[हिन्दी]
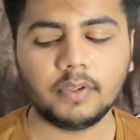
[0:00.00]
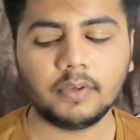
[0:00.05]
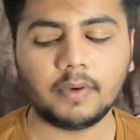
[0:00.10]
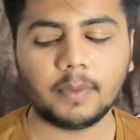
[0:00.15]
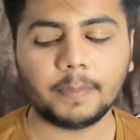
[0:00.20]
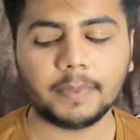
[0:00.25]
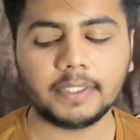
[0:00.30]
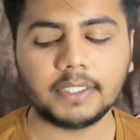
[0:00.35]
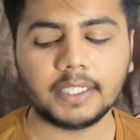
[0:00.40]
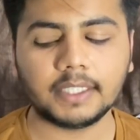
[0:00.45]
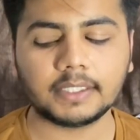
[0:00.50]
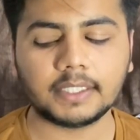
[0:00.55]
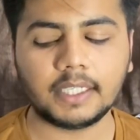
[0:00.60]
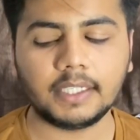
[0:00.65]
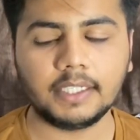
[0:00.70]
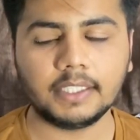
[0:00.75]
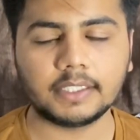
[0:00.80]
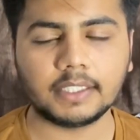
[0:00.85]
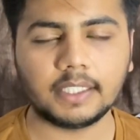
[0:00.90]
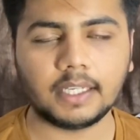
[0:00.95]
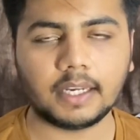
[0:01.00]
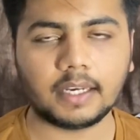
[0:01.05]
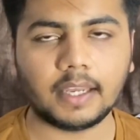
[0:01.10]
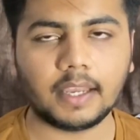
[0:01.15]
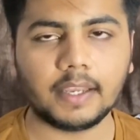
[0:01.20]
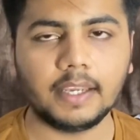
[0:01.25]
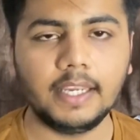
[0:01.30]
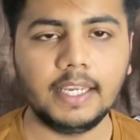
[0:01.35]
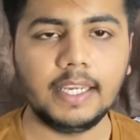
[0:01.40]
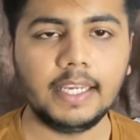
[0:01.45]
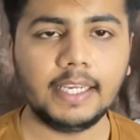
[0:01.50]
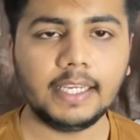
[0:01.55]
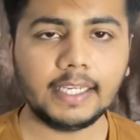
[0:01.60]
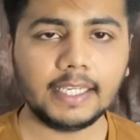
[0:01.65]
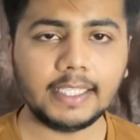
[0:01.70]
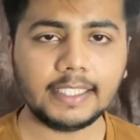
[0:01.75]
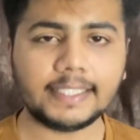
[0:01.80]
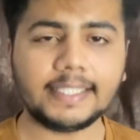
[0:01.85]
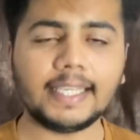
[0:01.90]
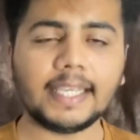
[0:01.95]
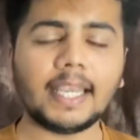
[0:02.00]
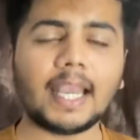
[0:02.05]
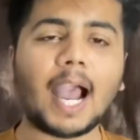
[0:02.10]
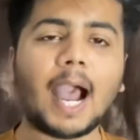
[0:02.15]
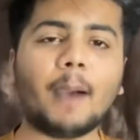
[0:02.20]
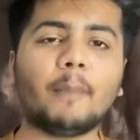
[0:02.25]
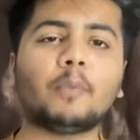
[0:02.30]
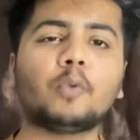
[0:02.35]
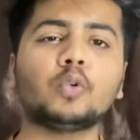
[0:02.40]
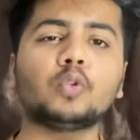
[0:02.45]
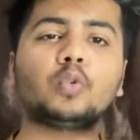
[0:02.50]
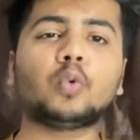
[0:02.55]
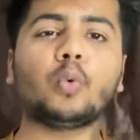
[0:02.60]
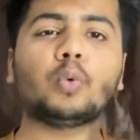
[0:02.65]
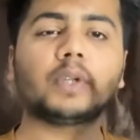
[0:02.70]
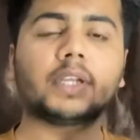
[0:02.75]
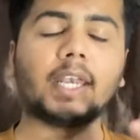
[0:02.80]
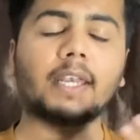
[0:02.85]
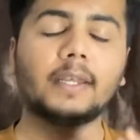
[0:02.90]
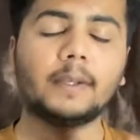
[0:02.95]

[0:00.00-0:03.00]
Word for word: फिर वापस एक साइड नीचे लाना है इसे आपको दो